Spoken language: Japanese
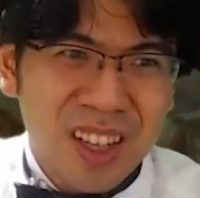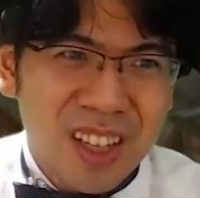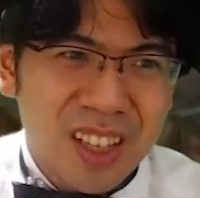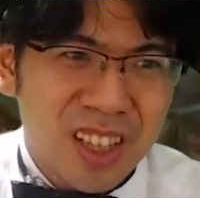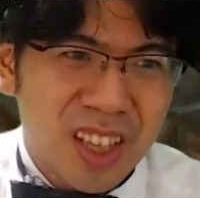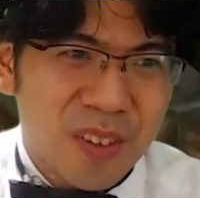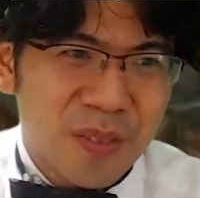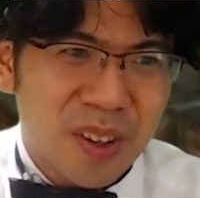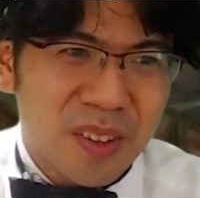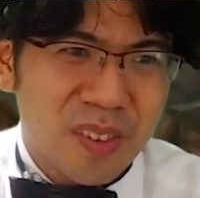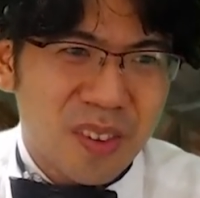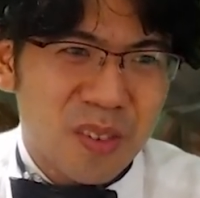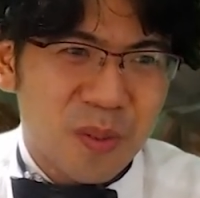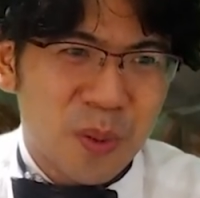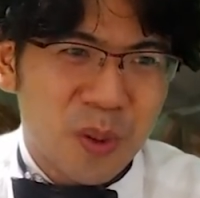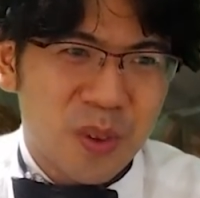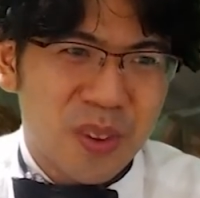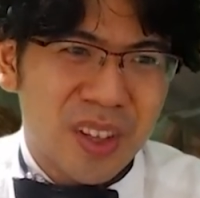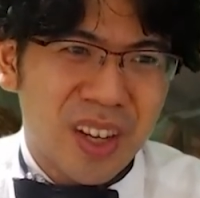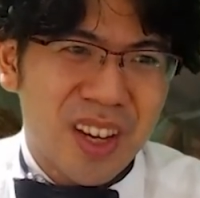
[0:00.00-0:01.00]
で、まず
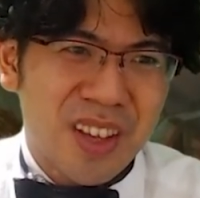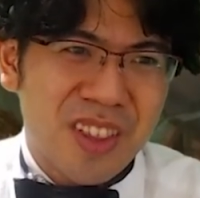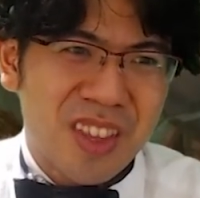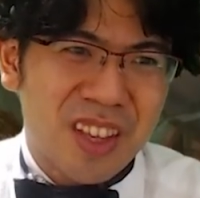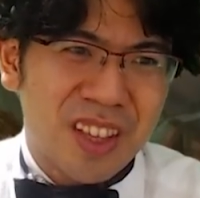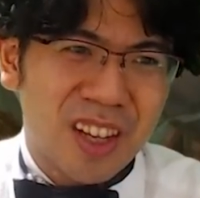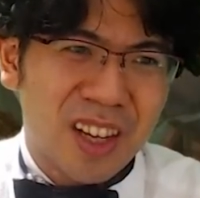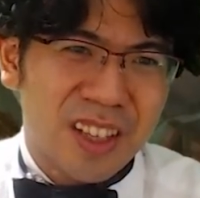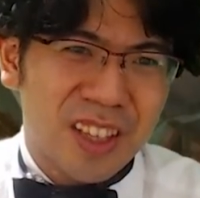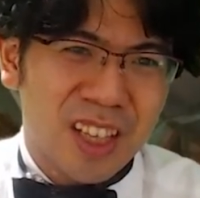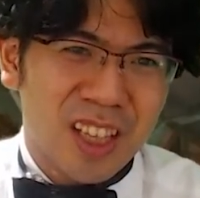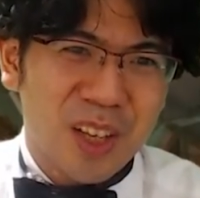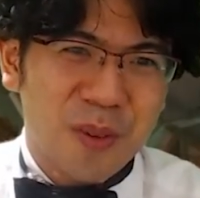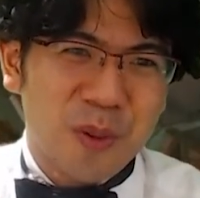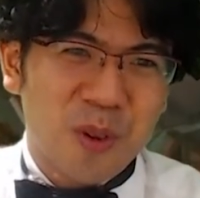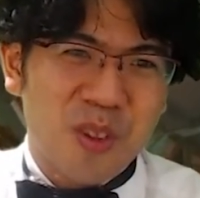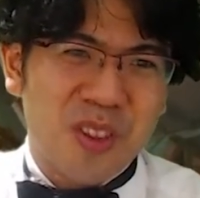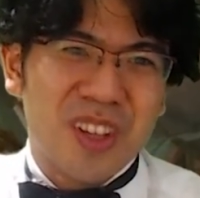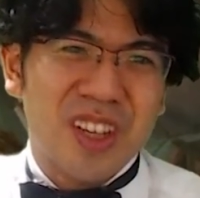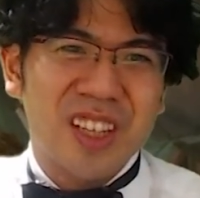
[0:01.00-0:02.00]
問題1。7
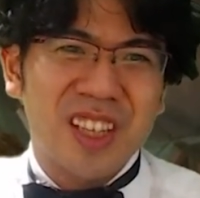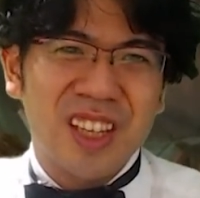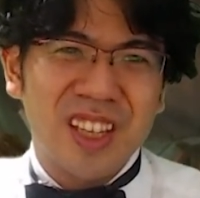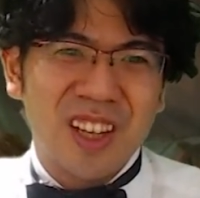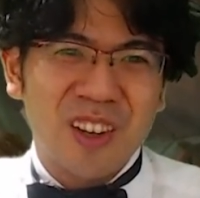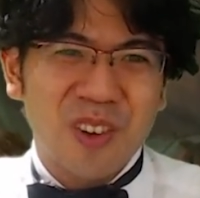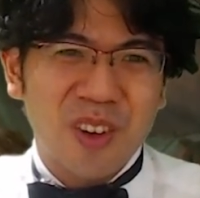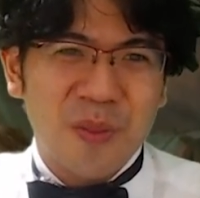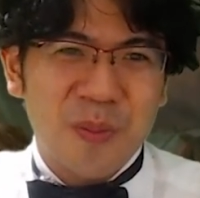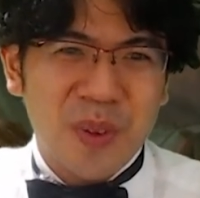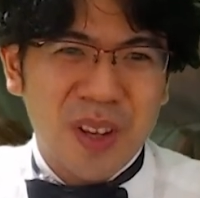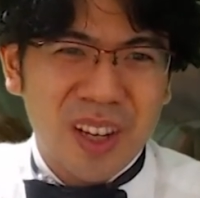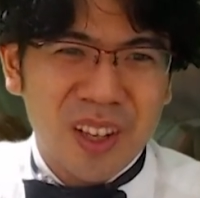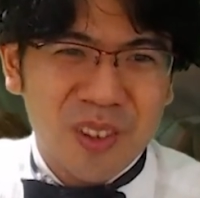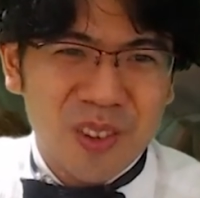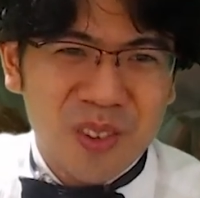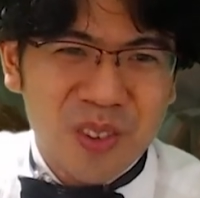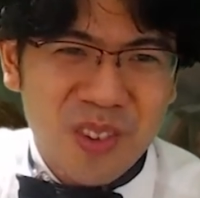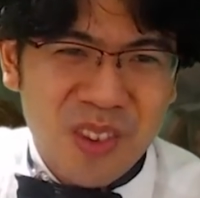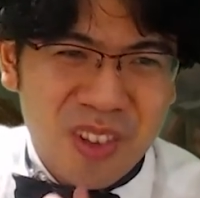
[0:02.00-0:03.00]
問しかねえな。これ、
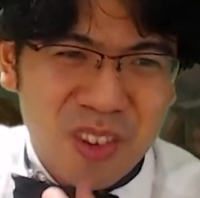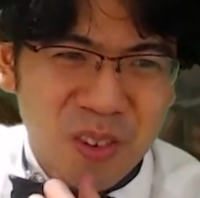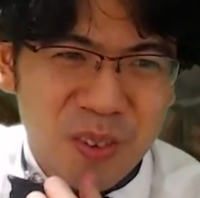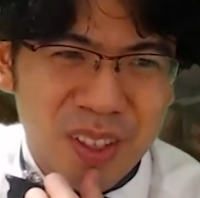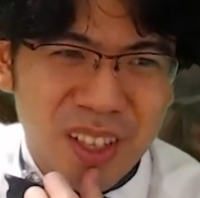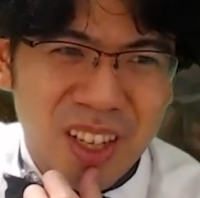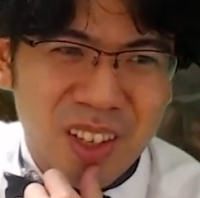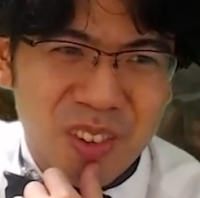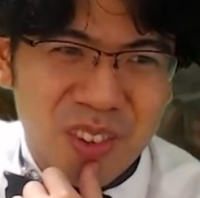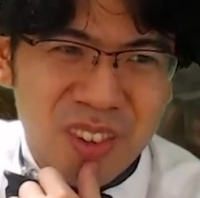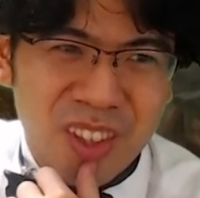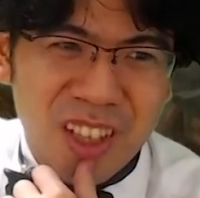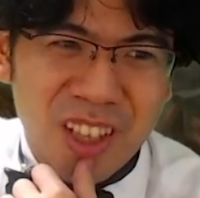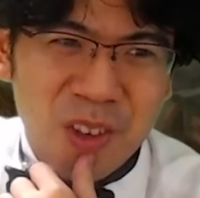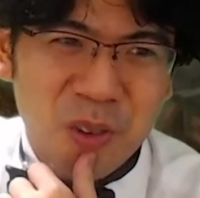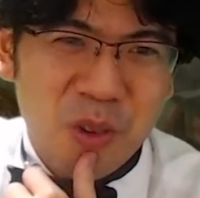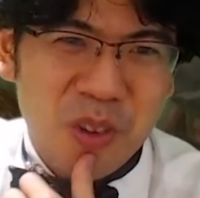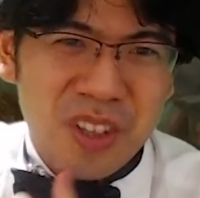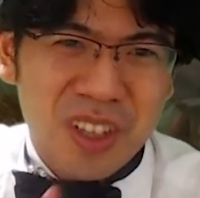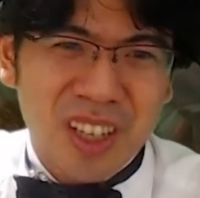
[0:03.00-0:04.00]
メアドを打ち込まないと7
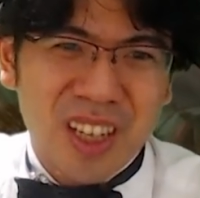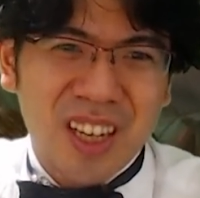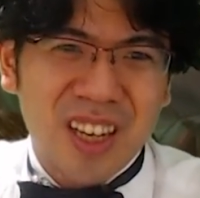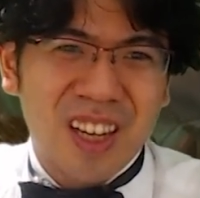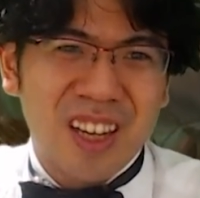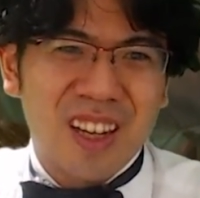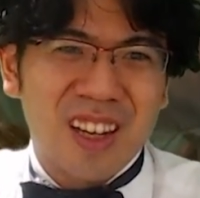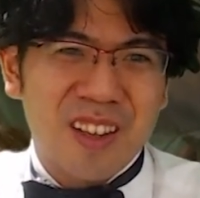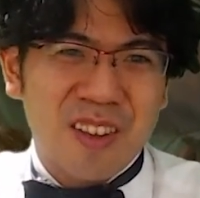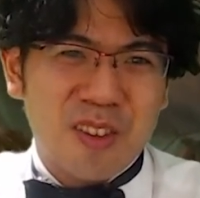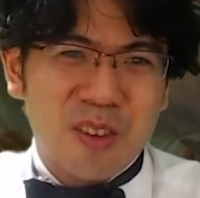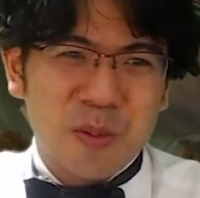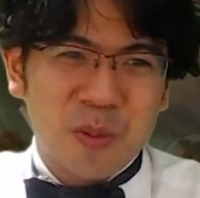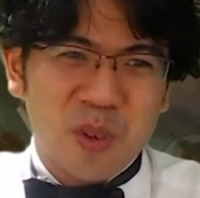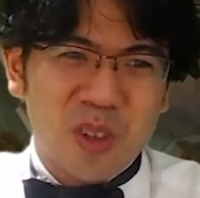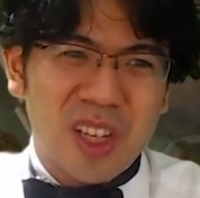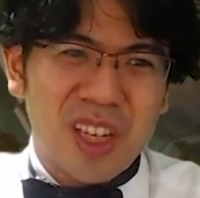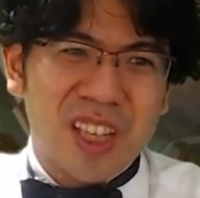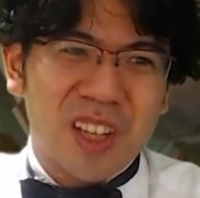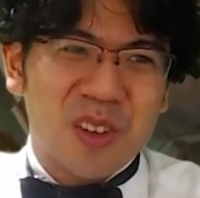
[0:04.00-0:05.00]
個しか質問
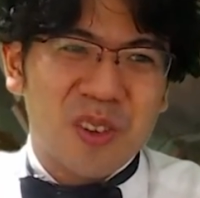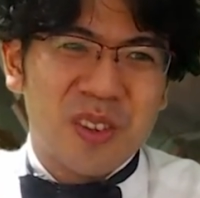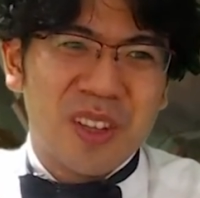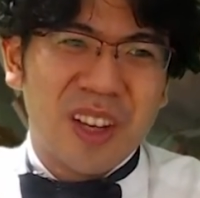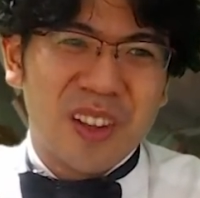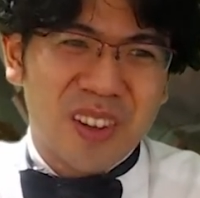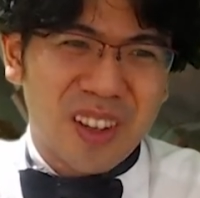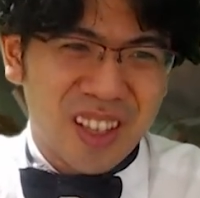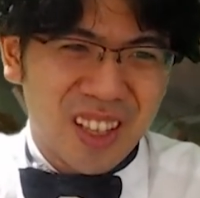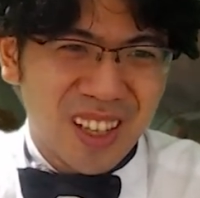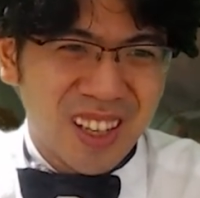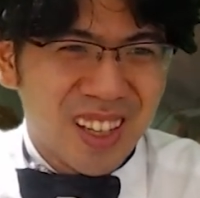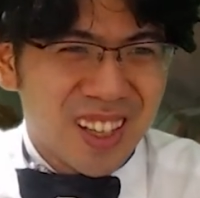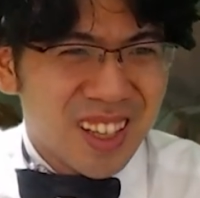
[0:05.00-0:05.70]
聞いてくんないのかな。